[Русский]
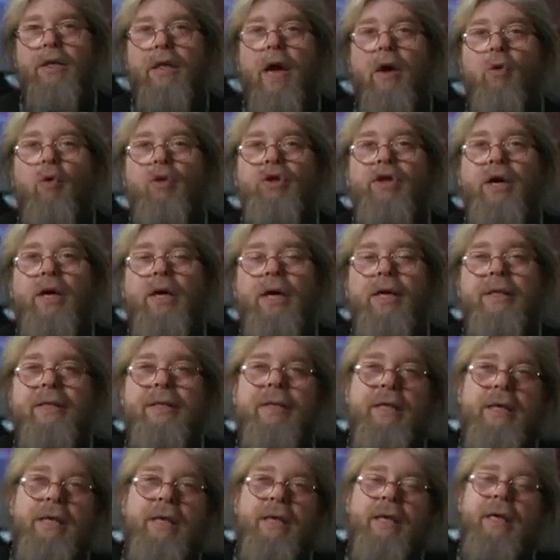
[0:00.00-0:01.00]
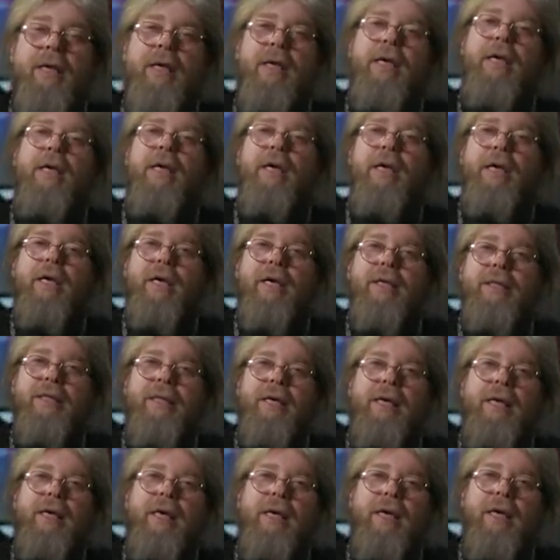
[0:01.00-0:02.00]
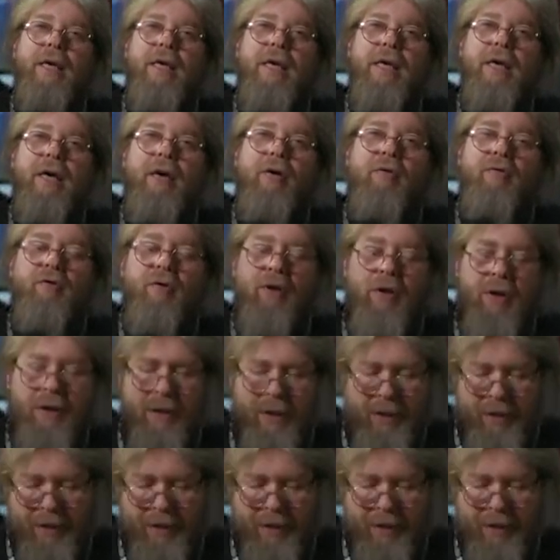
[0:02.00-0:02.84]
Доходы казны росли в